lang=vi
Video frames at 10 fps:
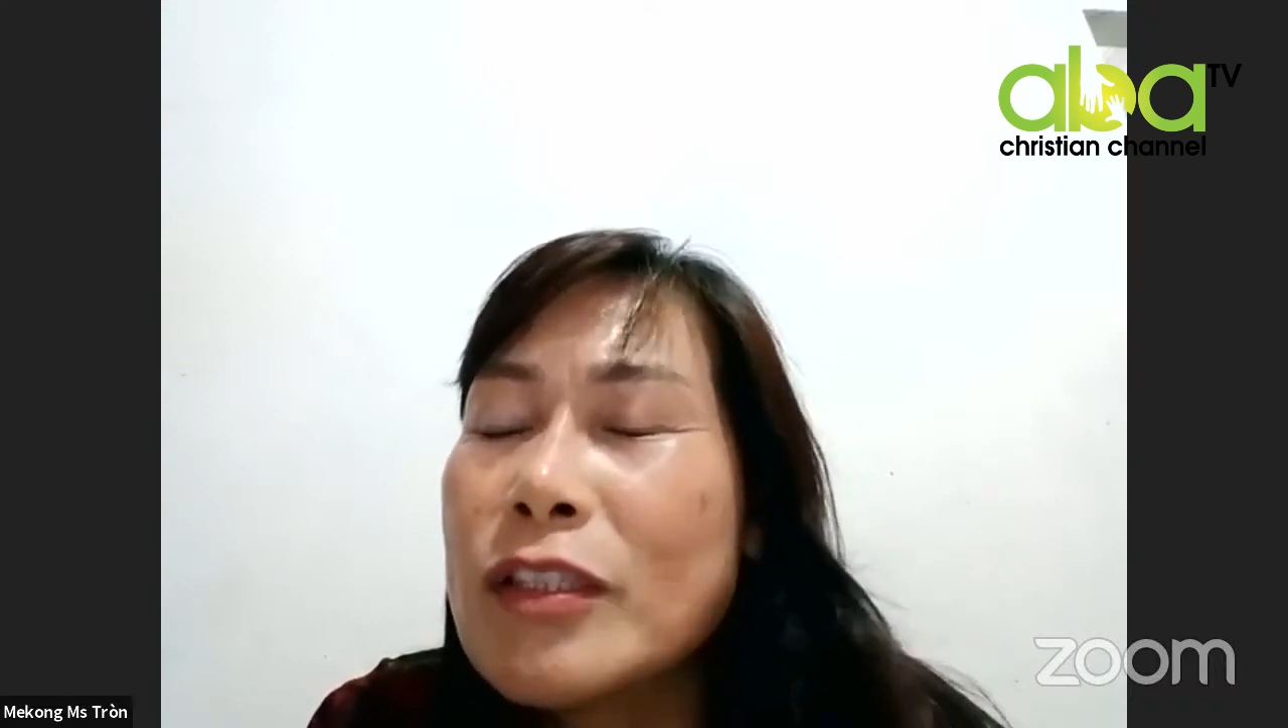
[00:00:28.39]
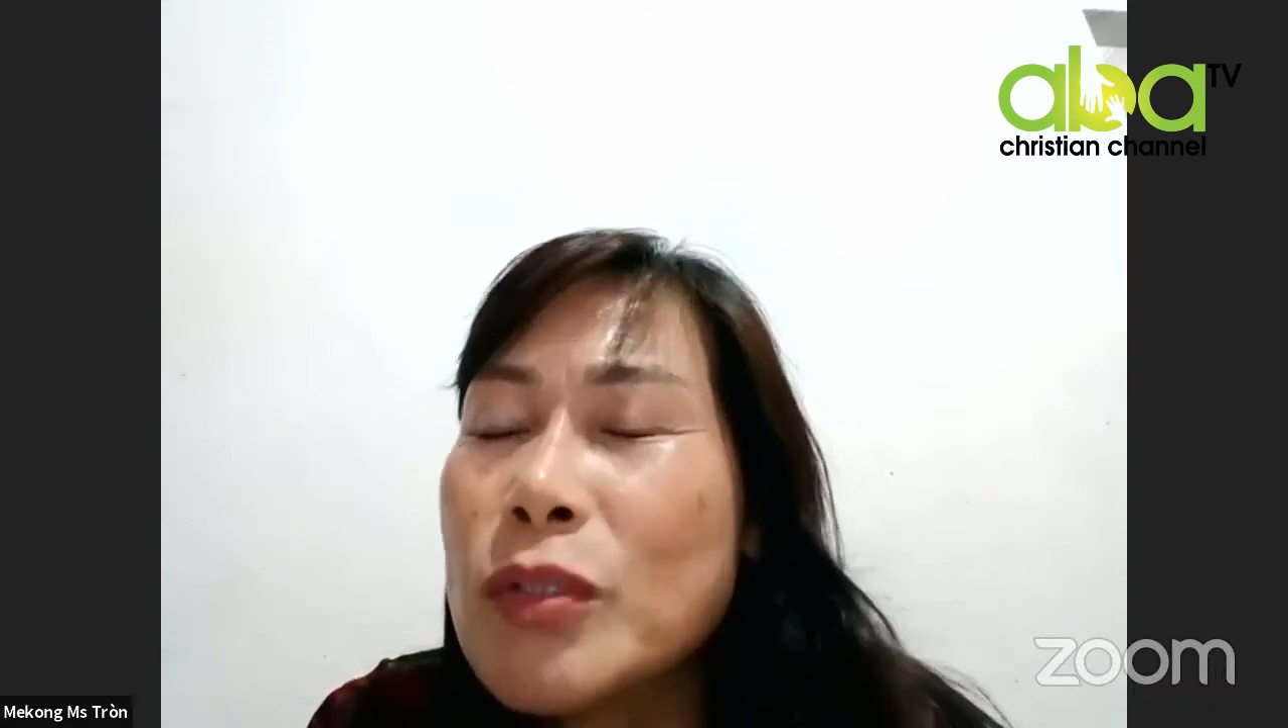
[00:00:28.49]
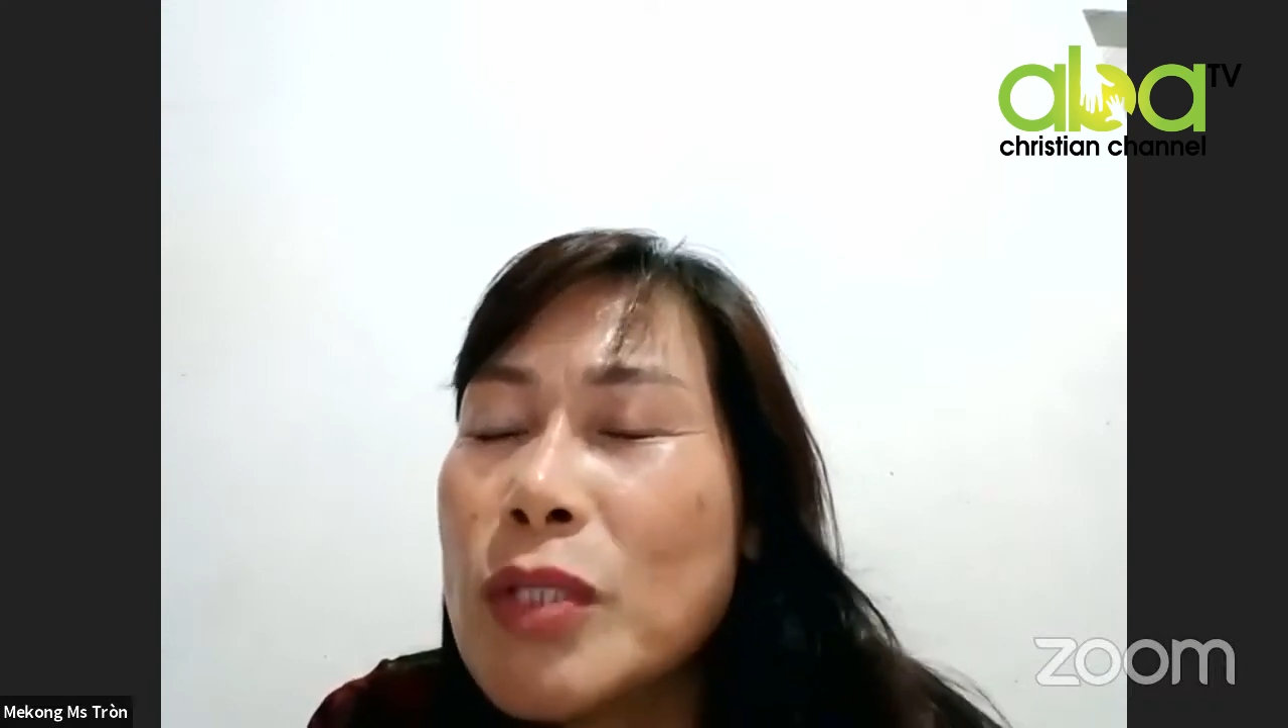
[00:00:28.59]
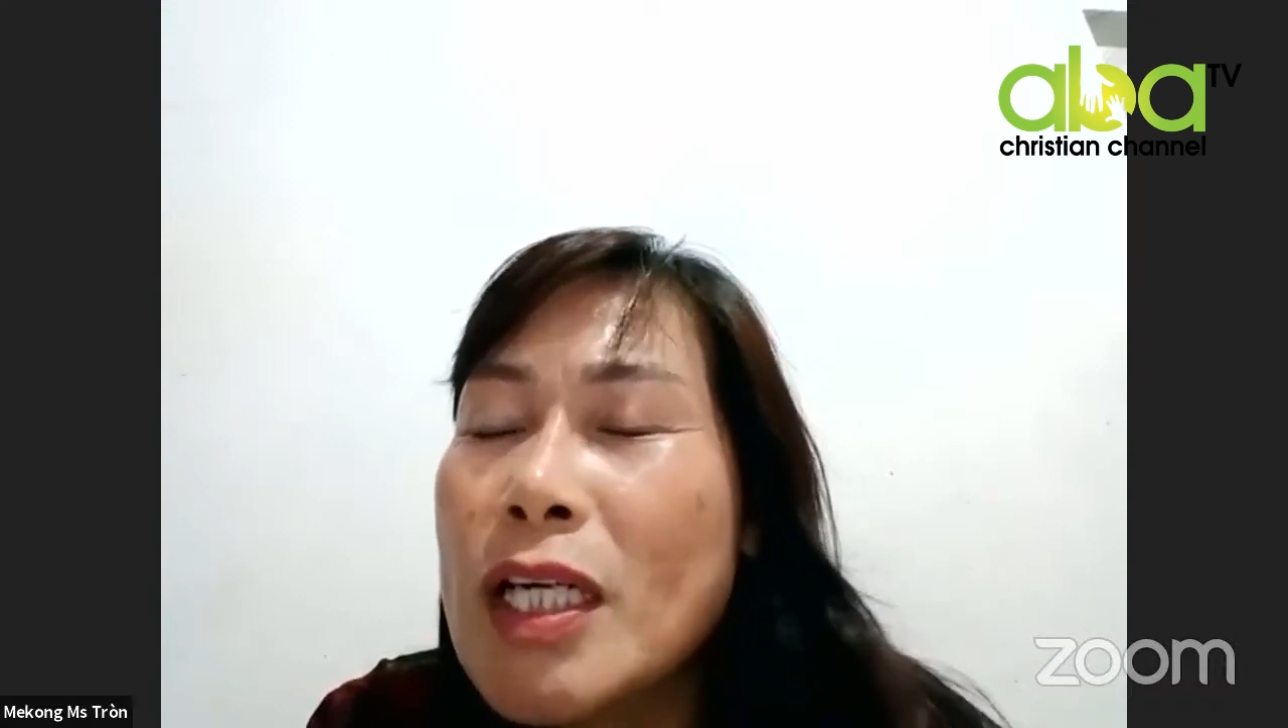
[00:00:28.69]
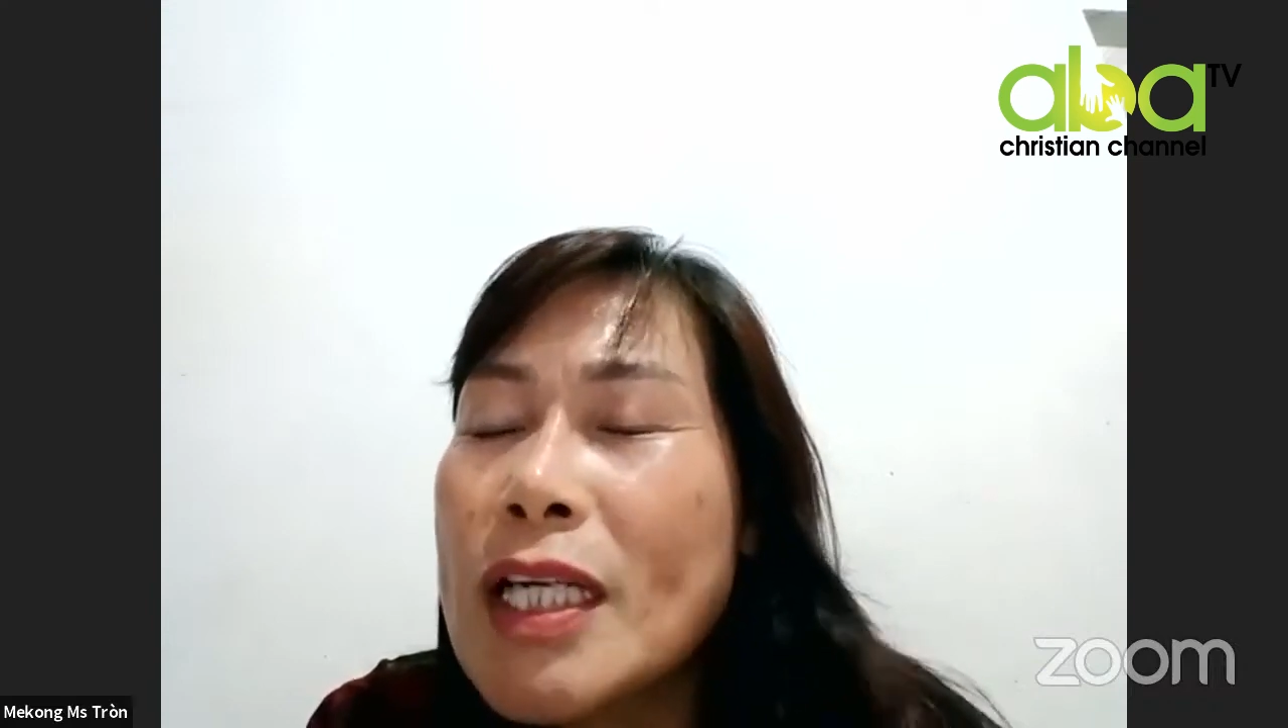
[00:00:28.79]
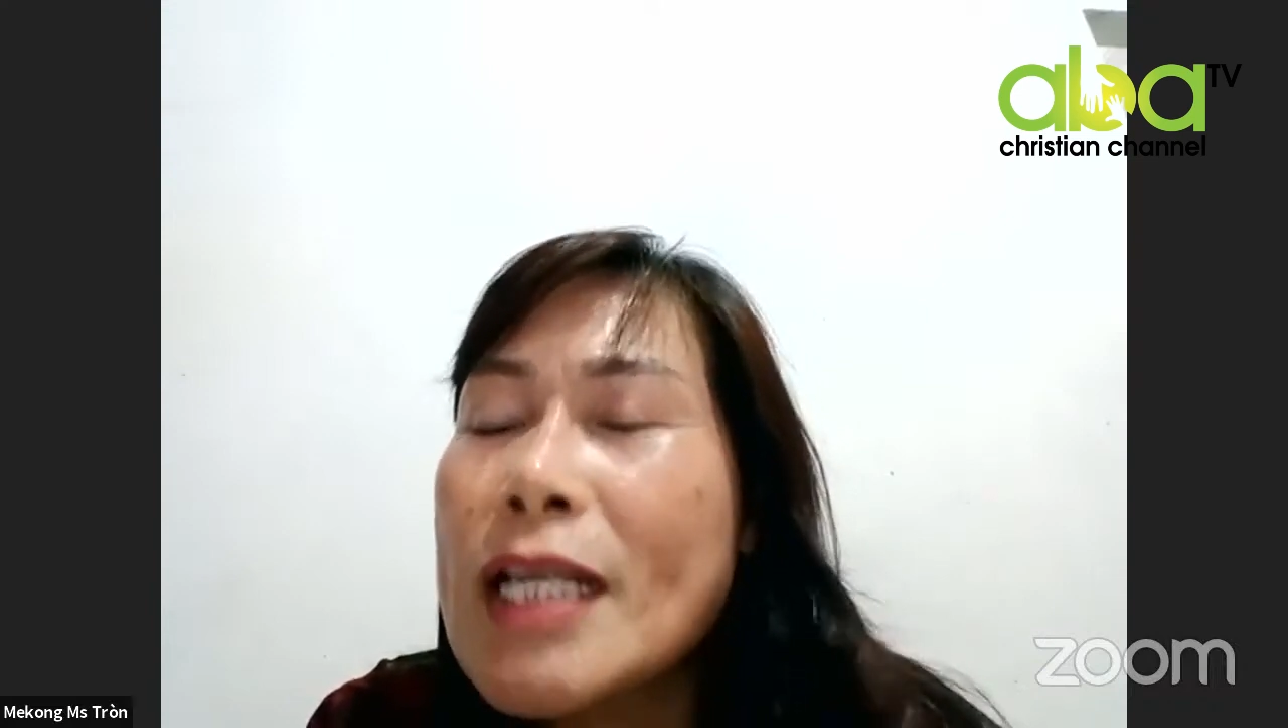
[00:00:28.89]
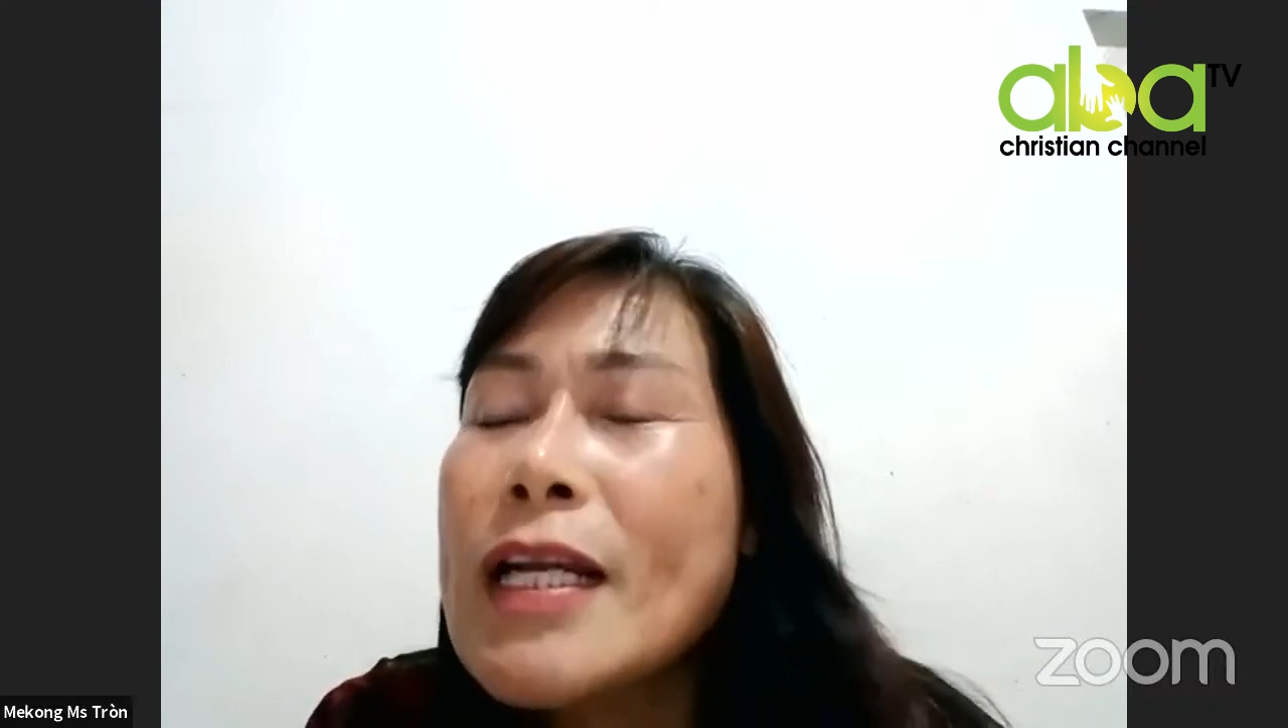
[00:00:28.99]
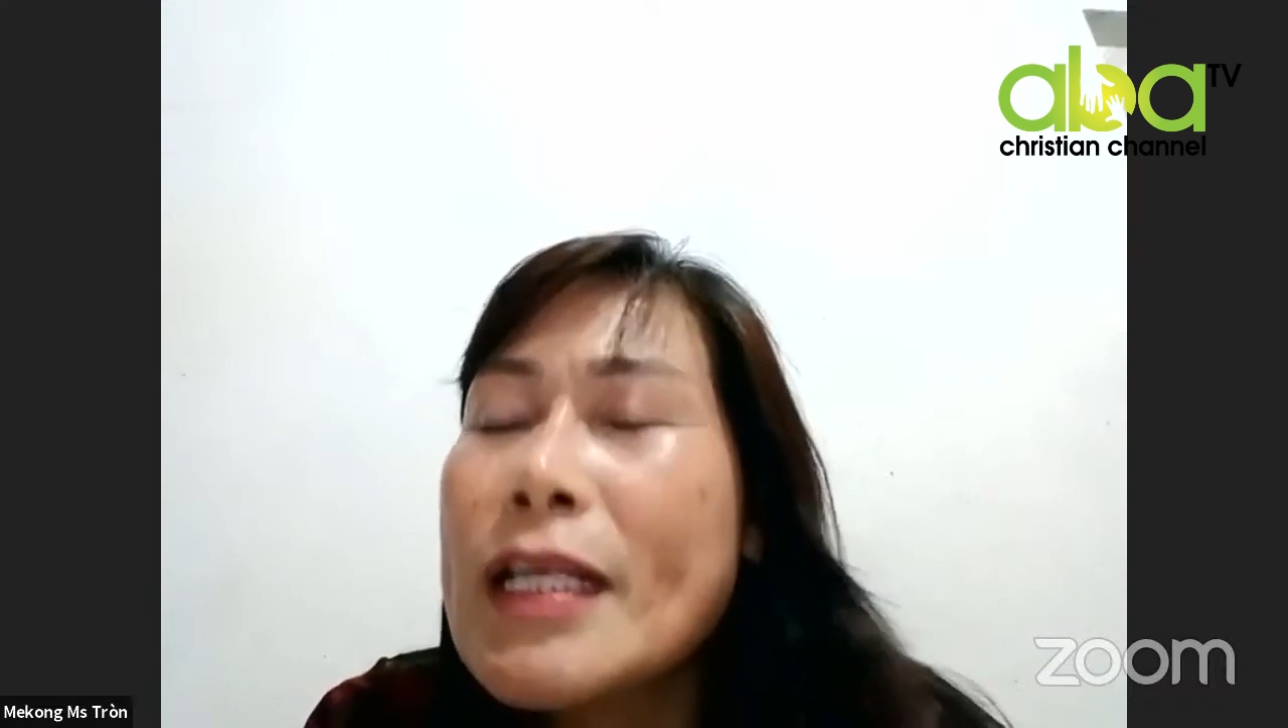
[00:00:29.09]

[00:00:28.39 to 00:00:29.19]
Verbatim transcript: Chúa ơi